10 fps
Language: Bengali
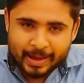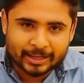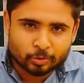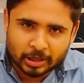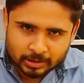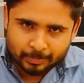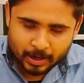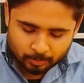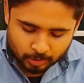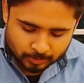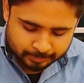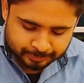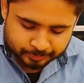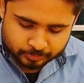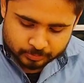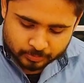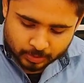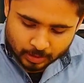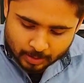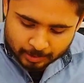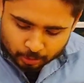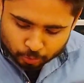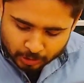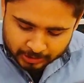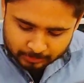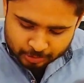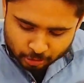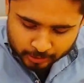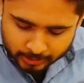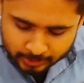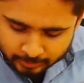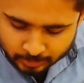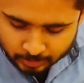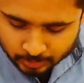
আমি এত খেতে পারবো না আমি একটু তুলে নিই বিষয়টাকে